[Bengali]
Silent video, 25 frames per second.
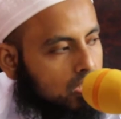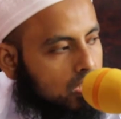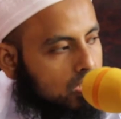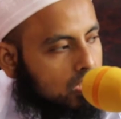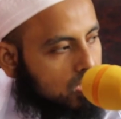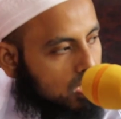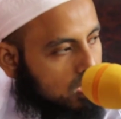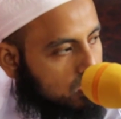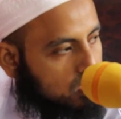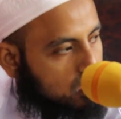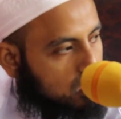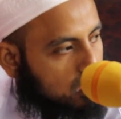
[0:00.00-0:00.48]

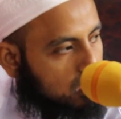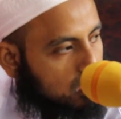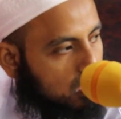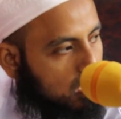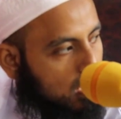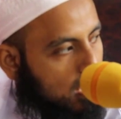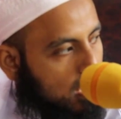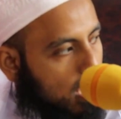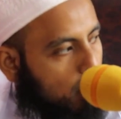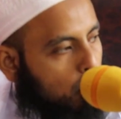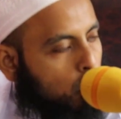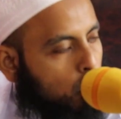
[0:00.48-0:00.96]
জিনিস আছে
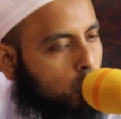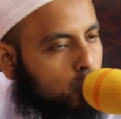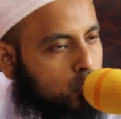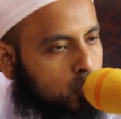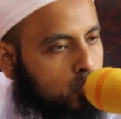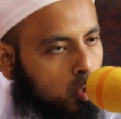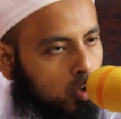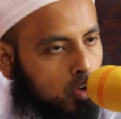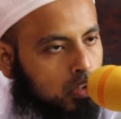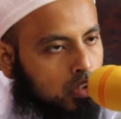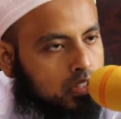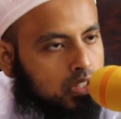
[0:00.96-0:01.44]
এবং ওই
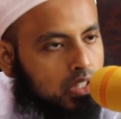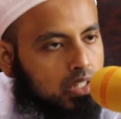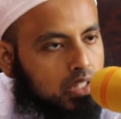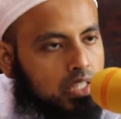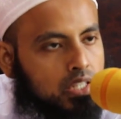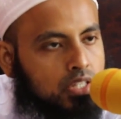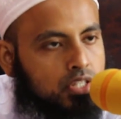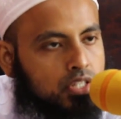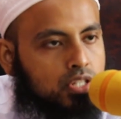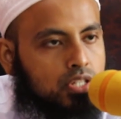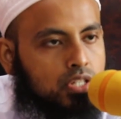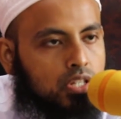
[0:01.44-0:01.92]
সকল
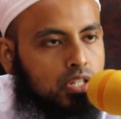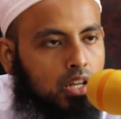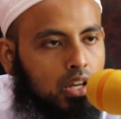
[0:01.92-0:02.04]
জিনিস